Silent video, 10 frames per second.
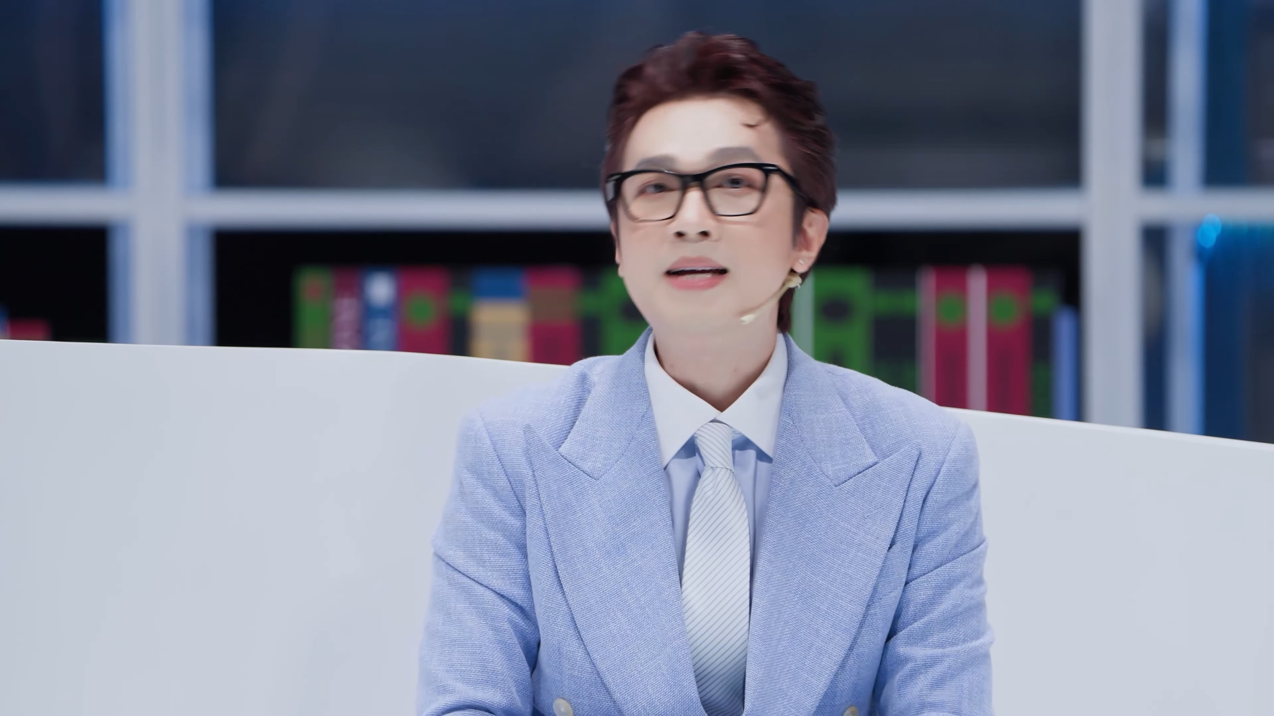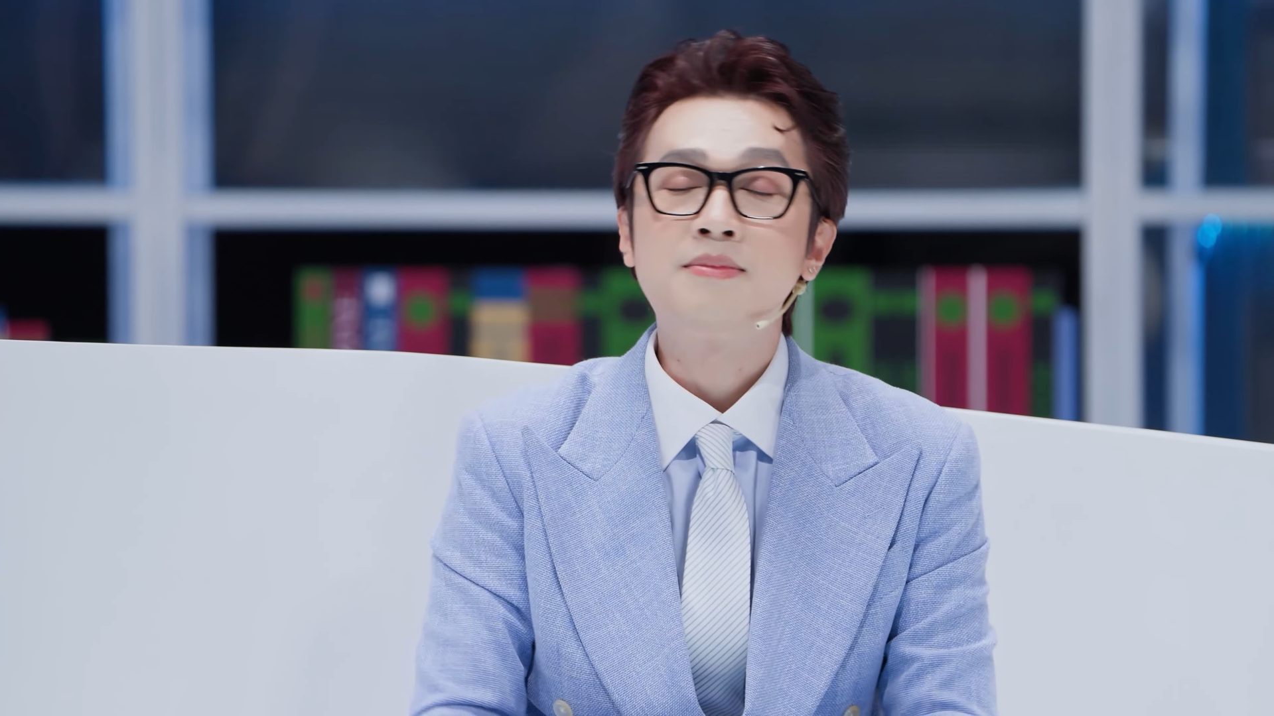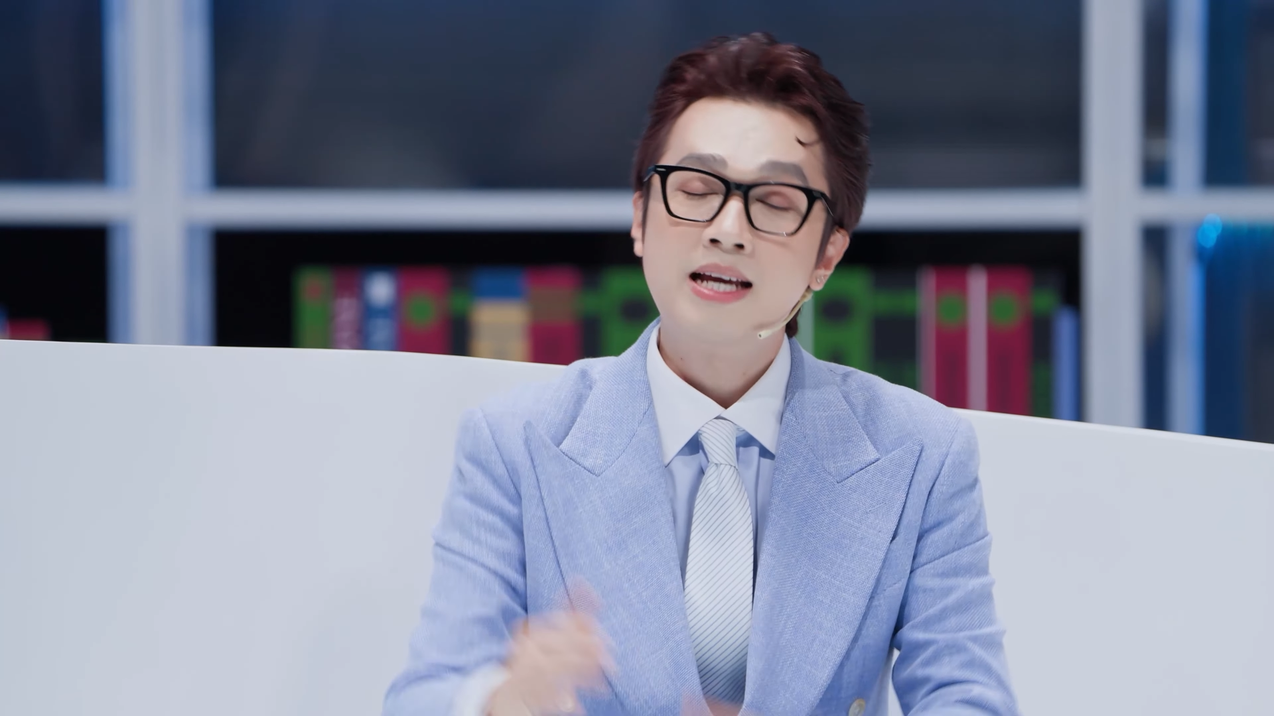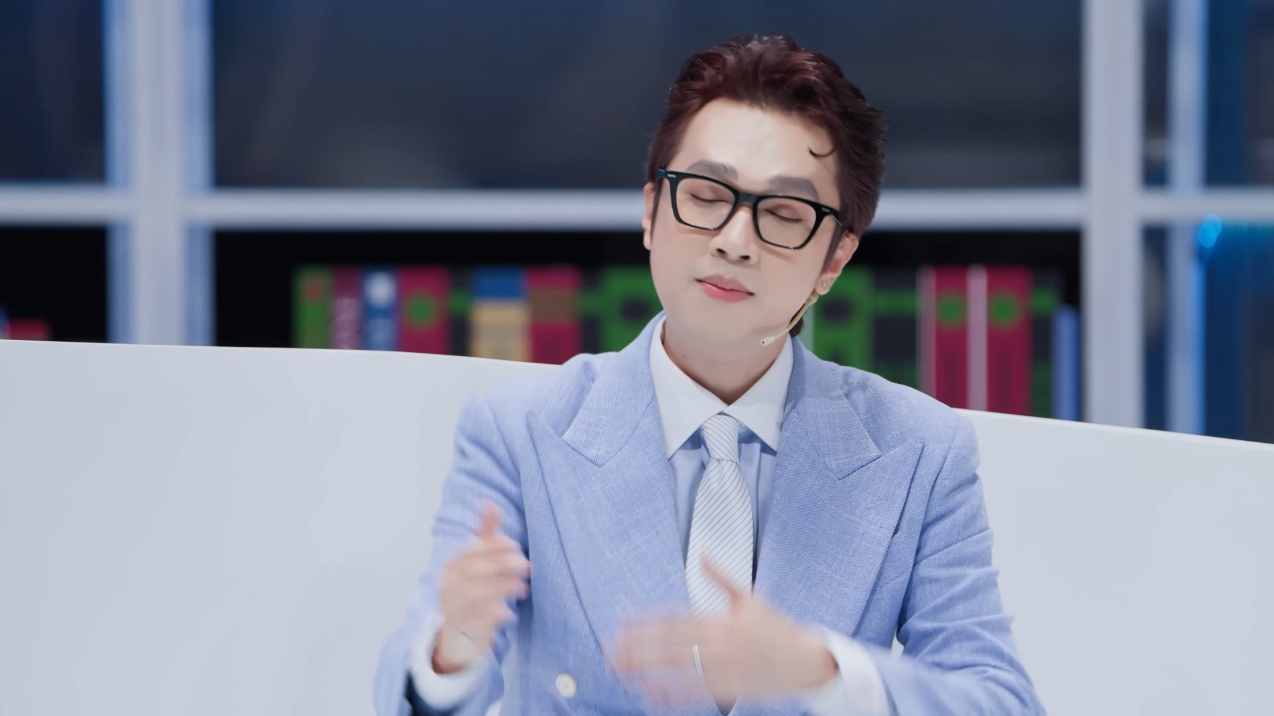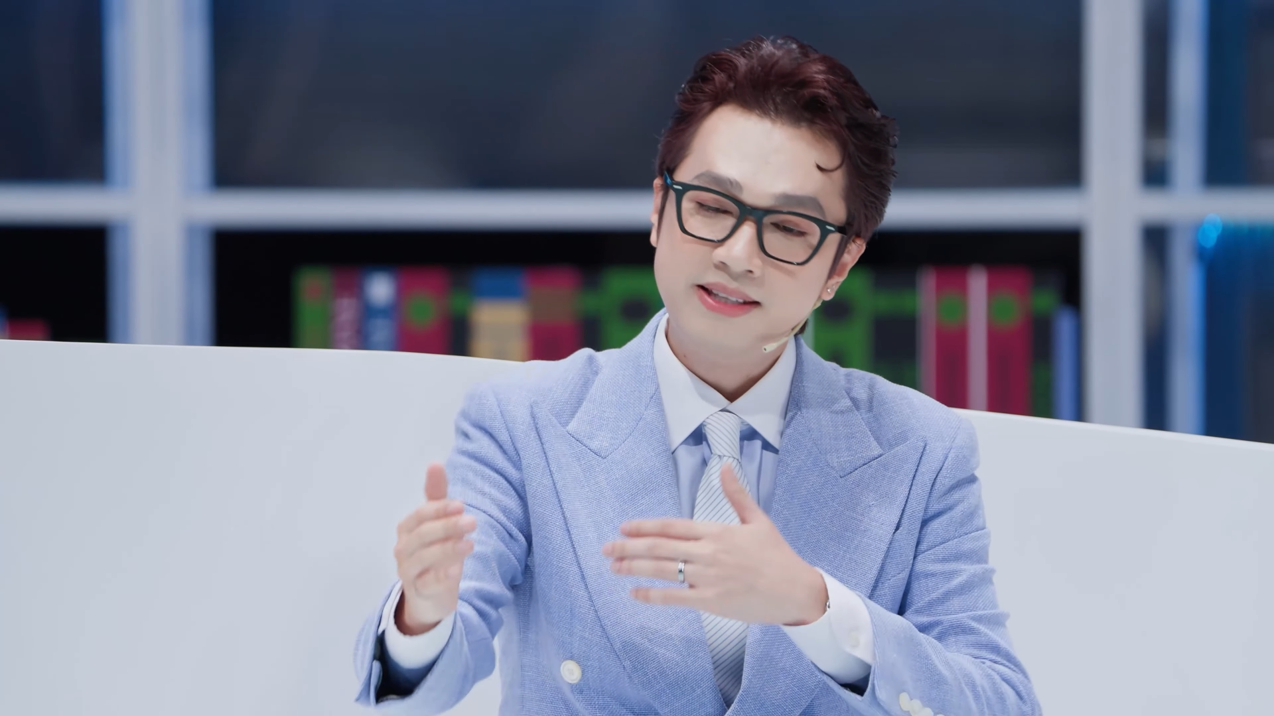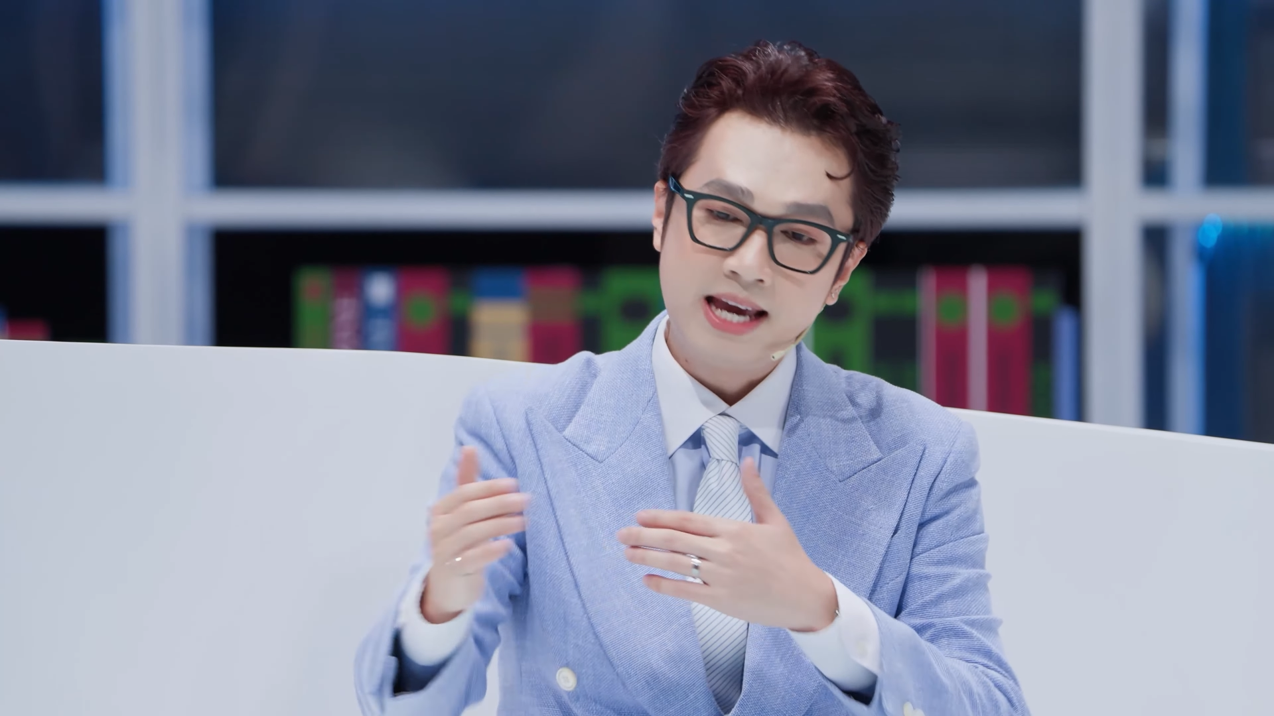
làm sao mà